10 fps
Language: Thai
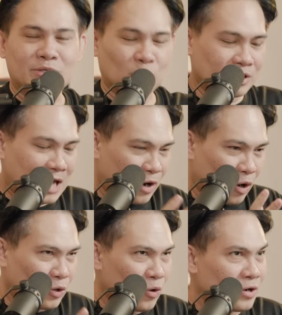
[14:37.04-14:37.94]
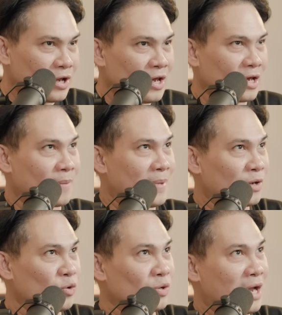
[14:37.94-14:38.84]
สนใจคอนโดนี้กำลัง
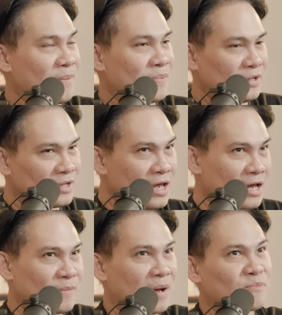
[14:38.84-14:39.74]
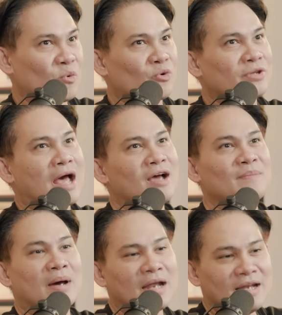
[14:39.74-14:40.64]
อยู่ในพื้นที่กำลังปลูกสร้างขึ้
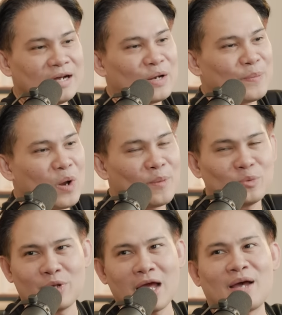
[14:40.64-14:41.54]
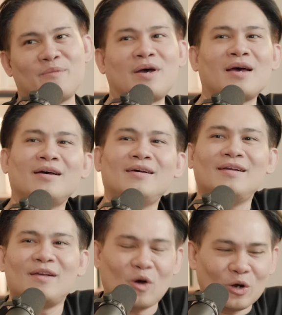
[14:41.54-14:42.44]
นมาได้เดินรอบๆดูยังครับว่า
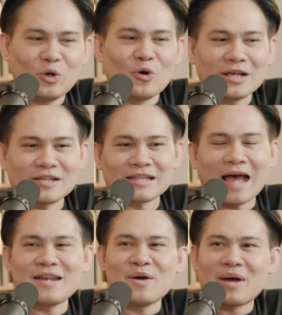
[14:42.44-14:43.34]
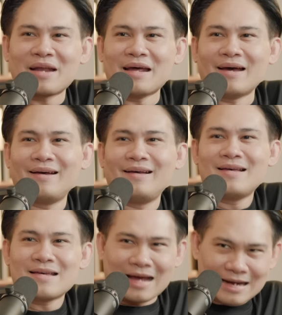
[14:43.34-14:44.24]
คอนโดในสไตล์เดียวกันน่ะ
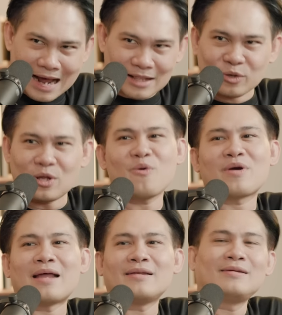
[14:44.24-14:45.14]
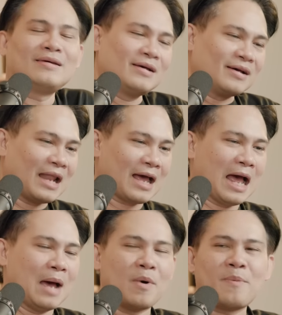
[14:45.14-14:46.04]
ขนาดเท่าๆกันรา
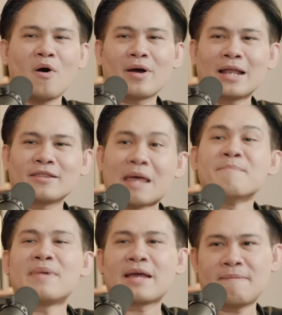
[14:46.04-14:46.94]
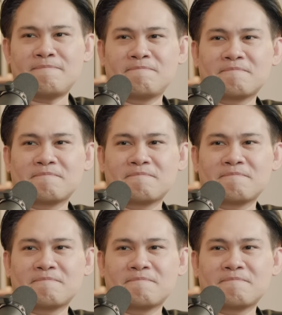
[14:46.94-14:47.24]
คาพอๆกันเต็มไหมครับ